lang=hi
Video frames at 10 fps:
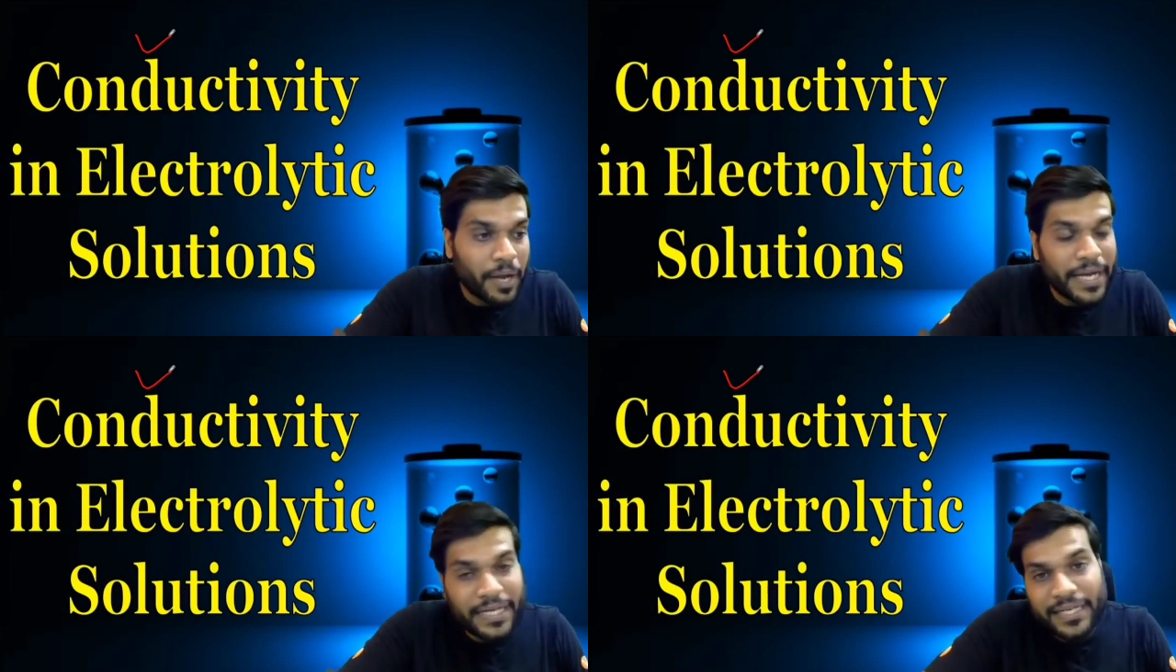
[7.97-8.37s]

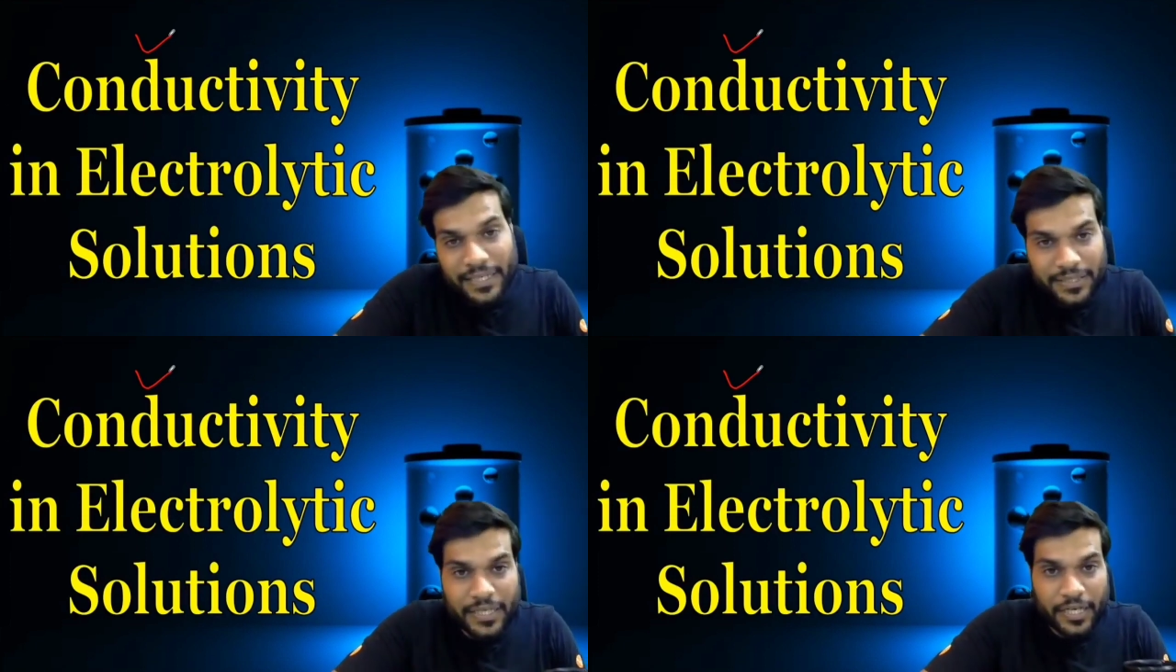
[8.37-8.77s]
मायने
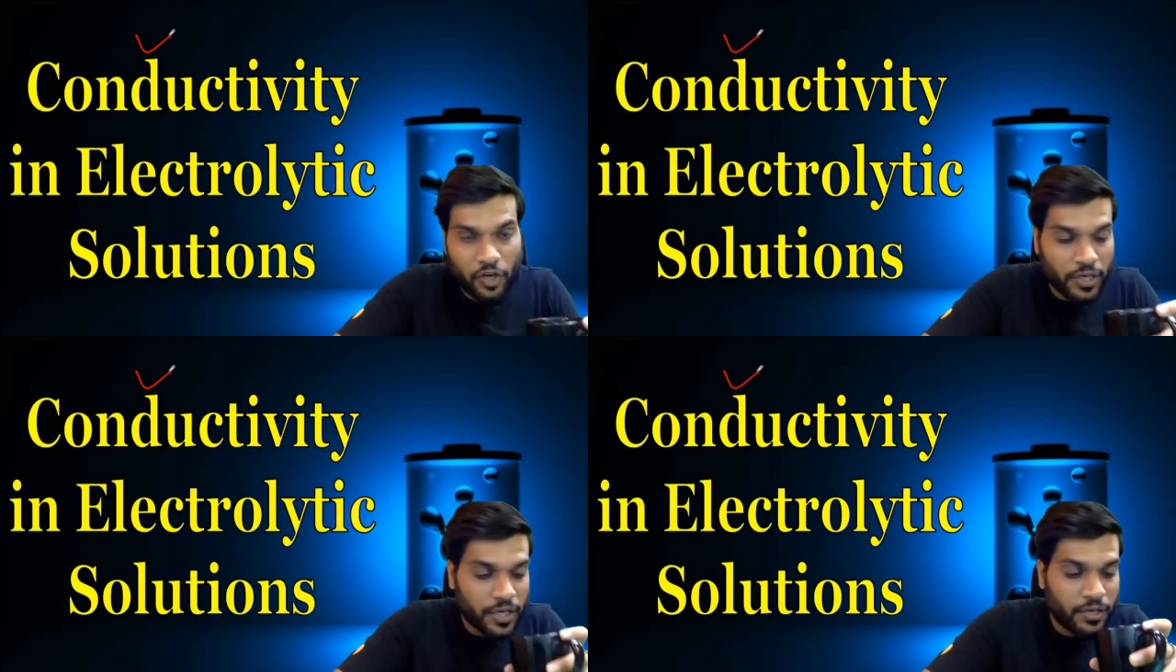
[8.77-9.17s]
रखती
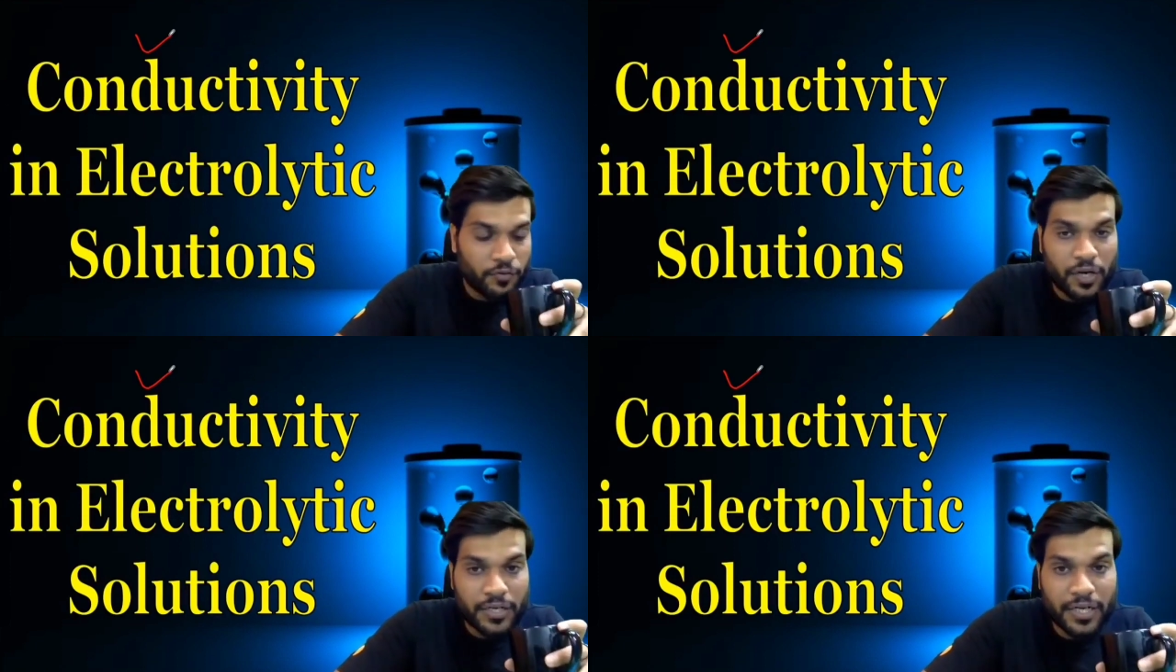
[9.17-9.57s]
है और
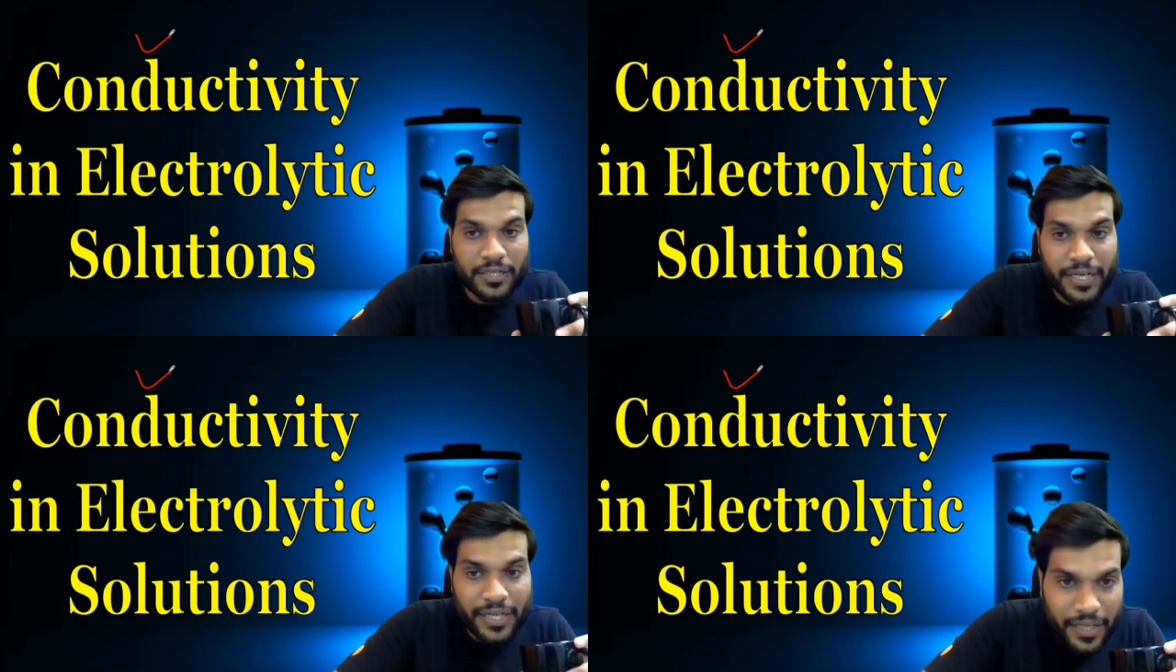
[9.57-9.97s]
अगर वो
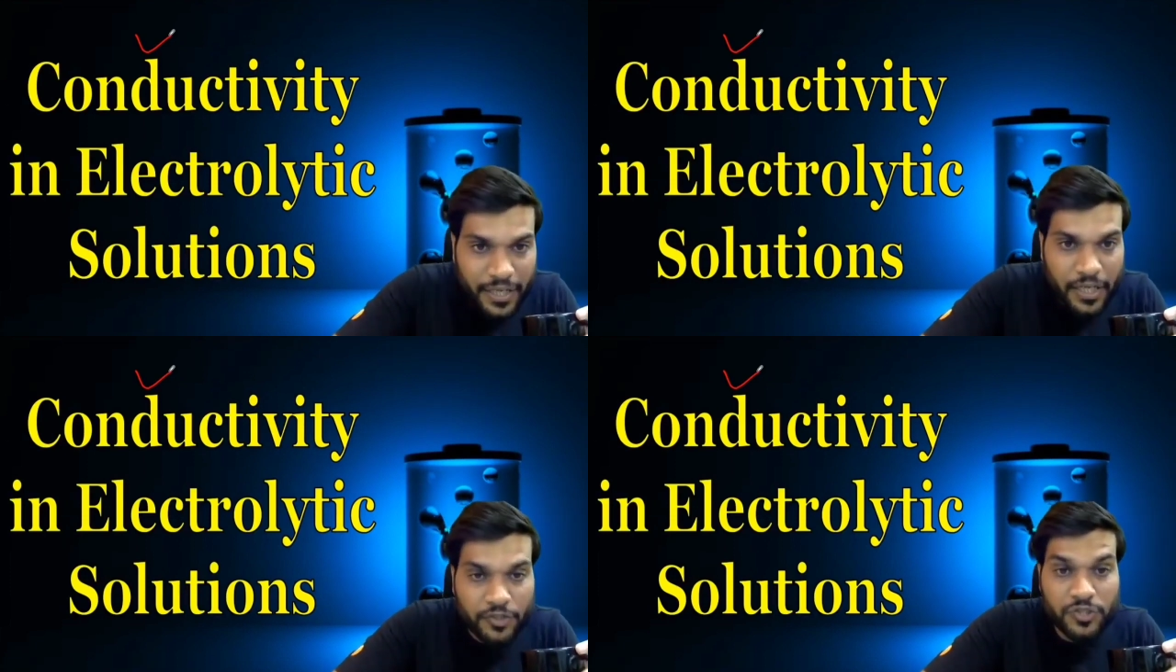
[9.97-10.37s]
कंडक्ट नहीं
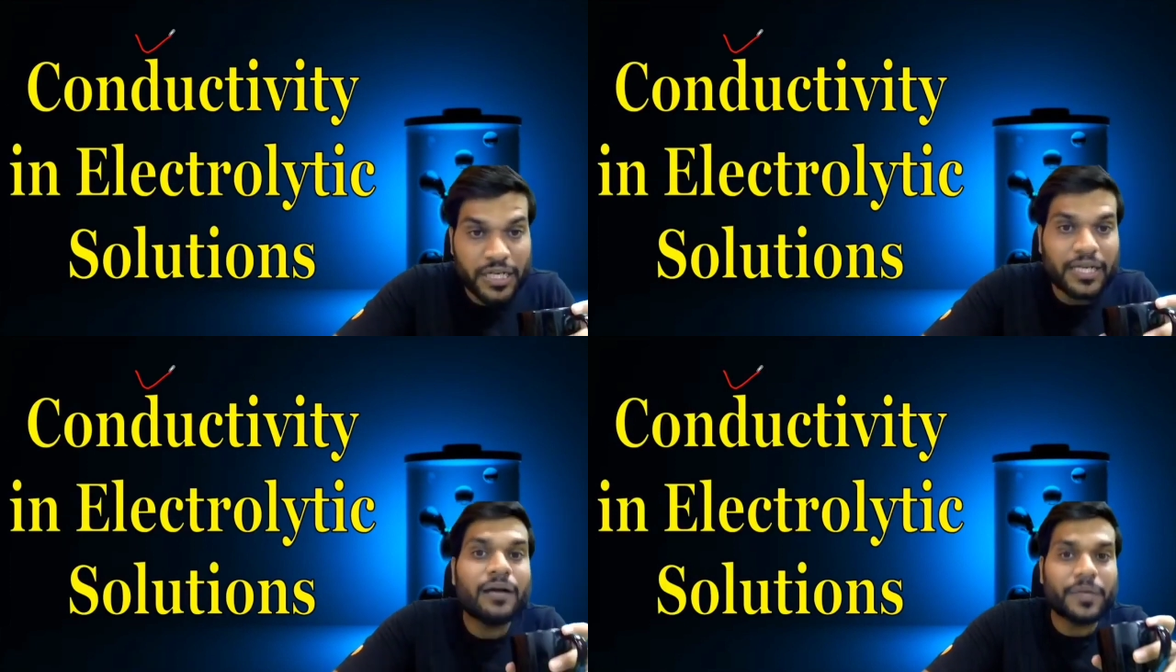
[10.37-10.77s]
करेगा तो
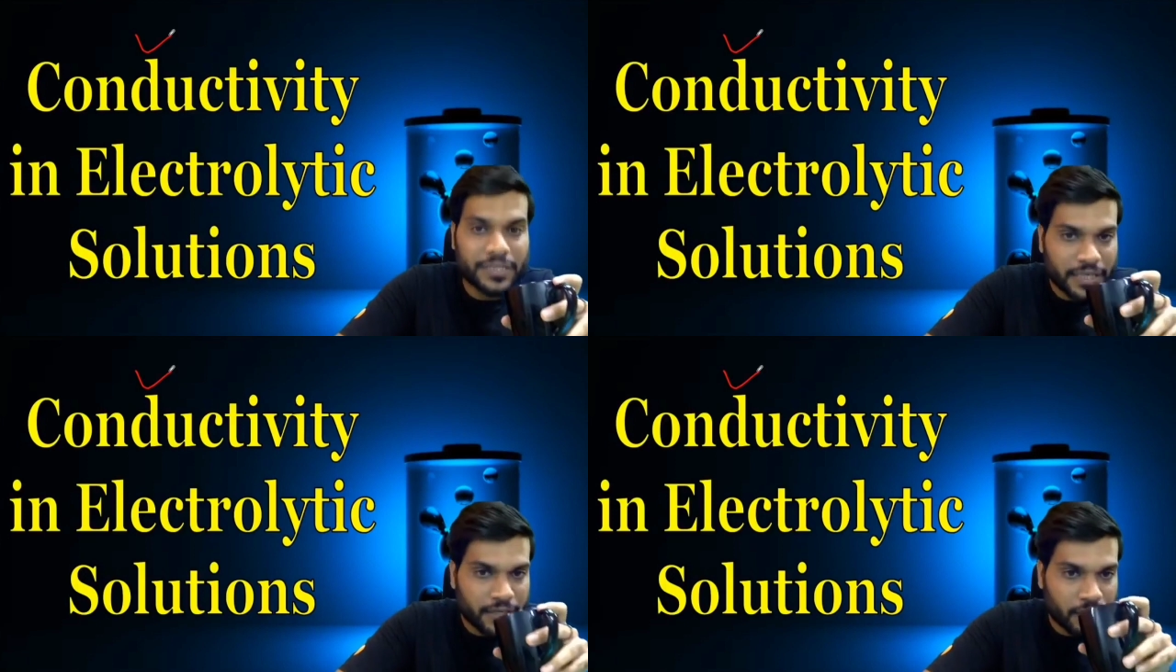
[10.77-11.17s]
सेल काम
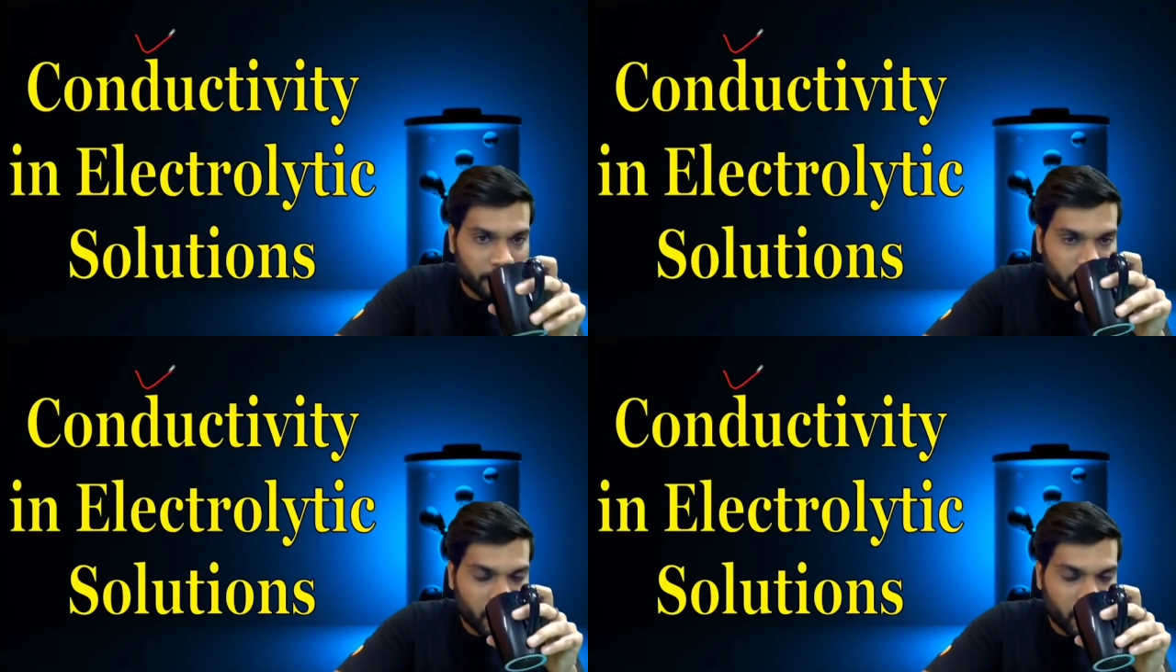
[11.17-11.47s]
कैसे करेगा